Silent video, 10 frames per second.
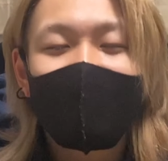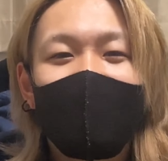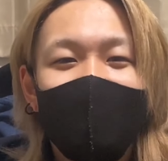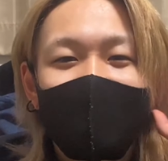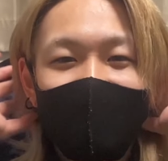夜
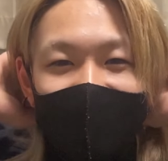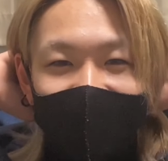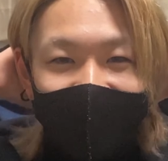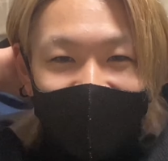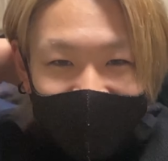です。
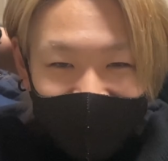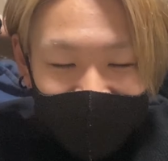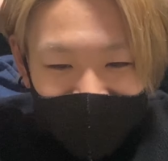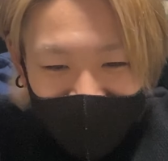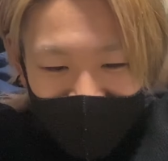
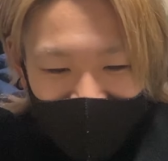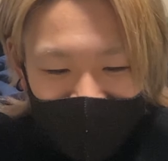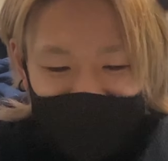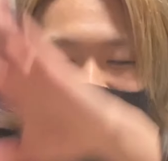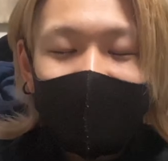
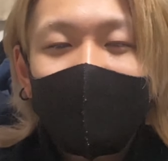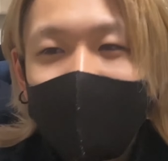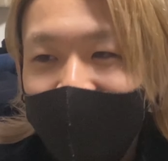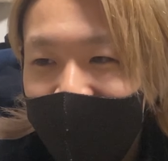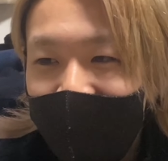えー、っと、
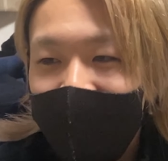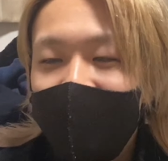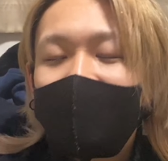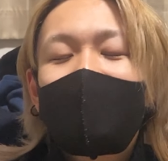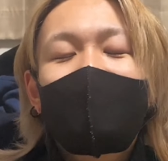前から
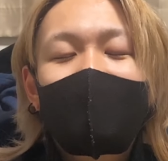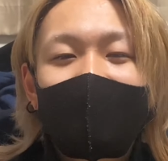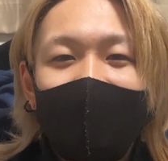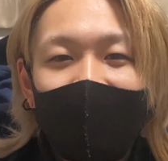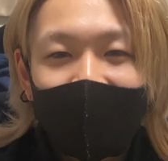見てくだ
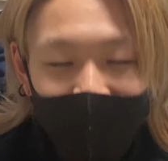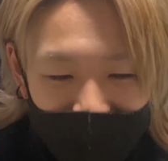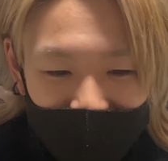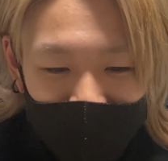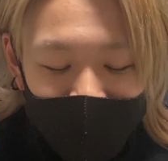さってる方
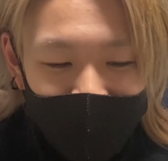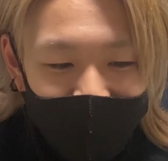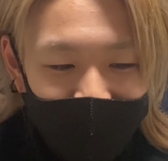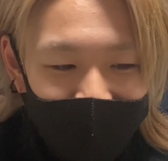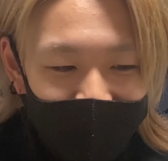は、
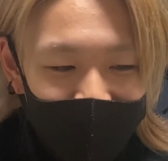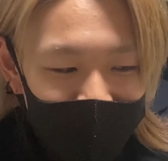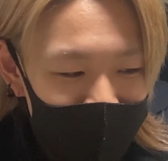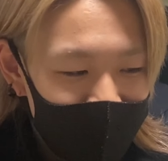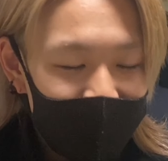
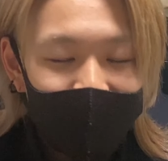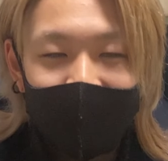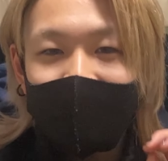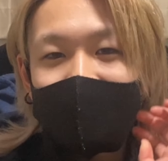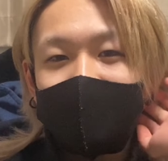突
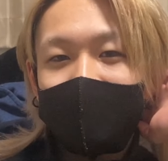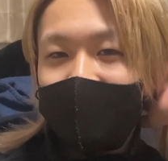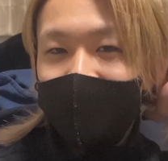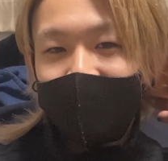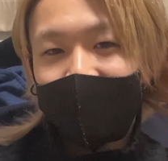然自分の
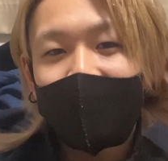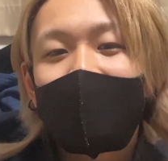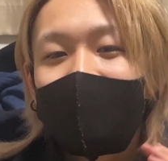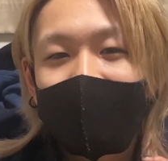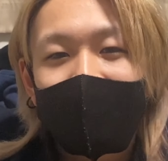名前
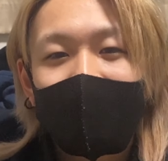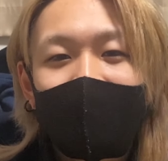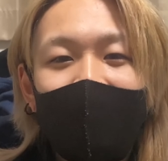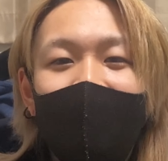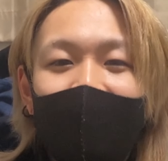が東京
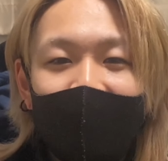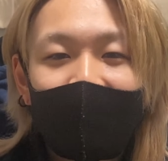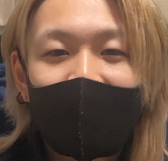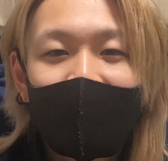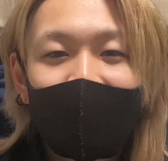ピエロか
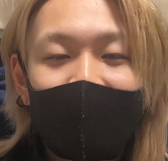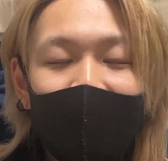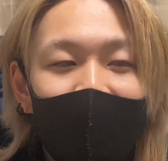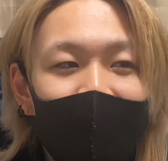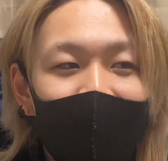ら、
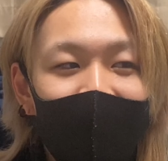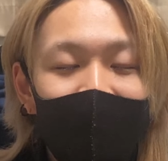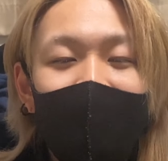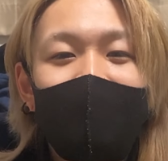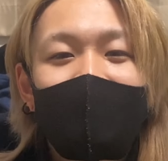えー、っと、
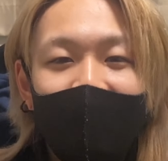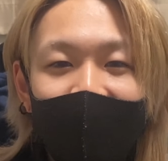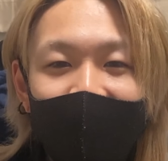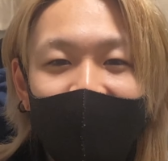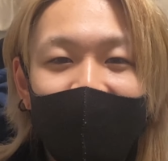よろず
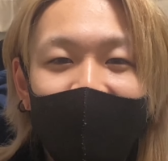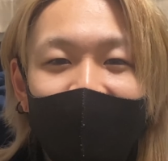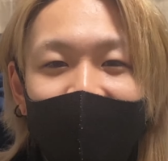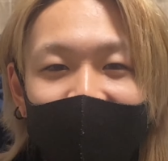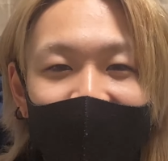や
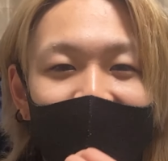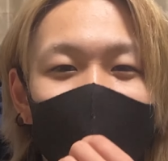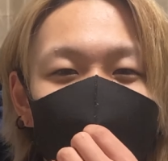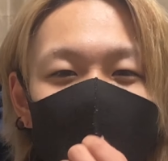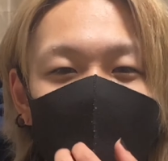に変
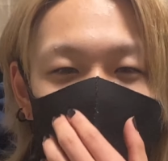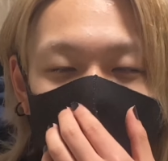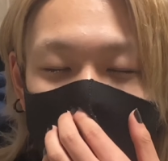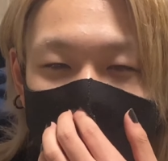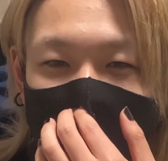わってちょっと
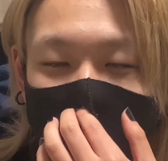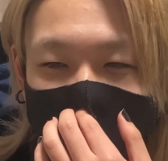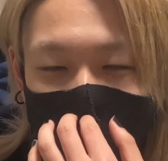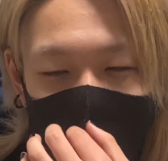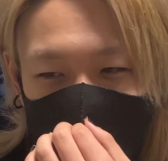戸惑って
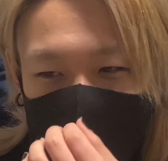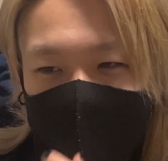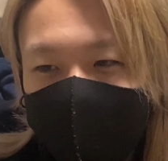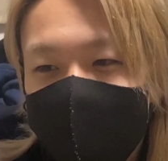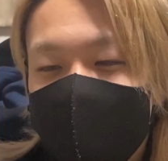る。戸惑
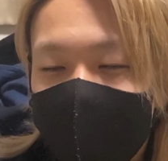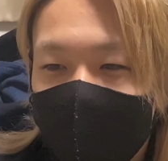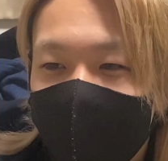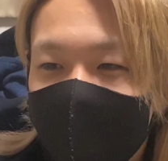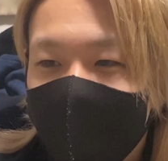いもしない
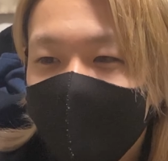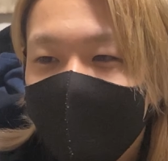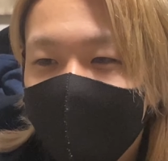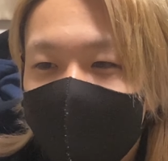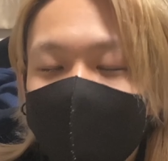か。
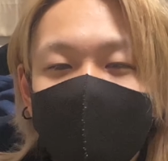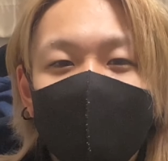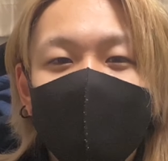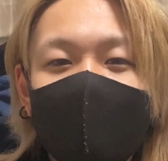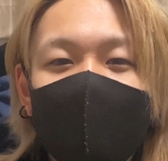何この
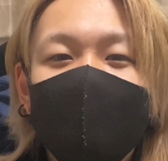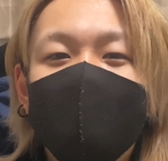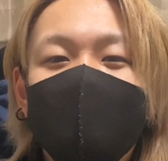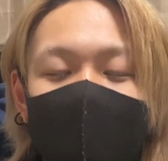人ってなったと思う